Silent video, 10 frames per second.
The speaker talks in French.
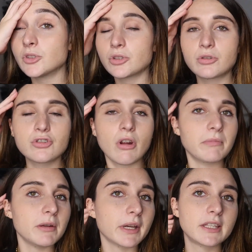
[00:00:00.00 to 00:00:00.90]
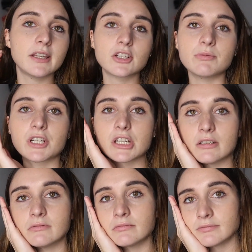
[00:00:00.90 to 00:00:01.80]
bon, du coup, je dois me démaquiller,
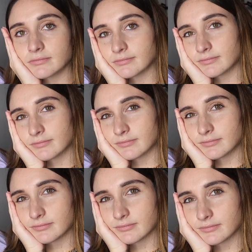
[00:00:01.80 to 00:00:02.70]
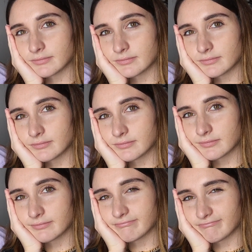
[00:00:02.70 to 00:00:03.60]
j'imagine. Euh, bah, ça serait
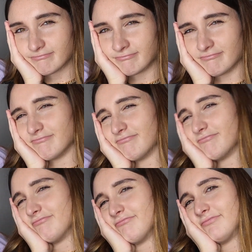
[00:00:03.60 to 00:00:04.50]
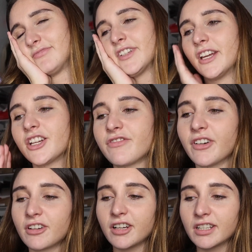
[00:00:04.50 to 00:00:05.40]
mieux, ouais. Je hmm. vais
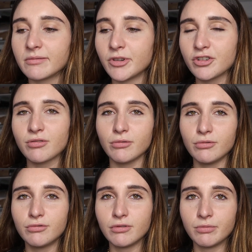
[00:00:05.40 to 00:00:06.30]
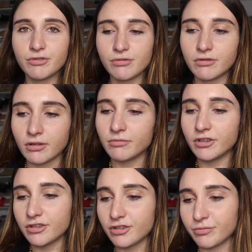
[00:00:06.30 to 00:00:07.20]
encore être moche sur YouTube, je suis tout le temps
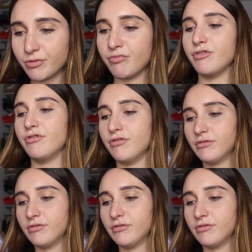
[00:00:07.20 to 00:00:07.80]
moche, j'en peux plus.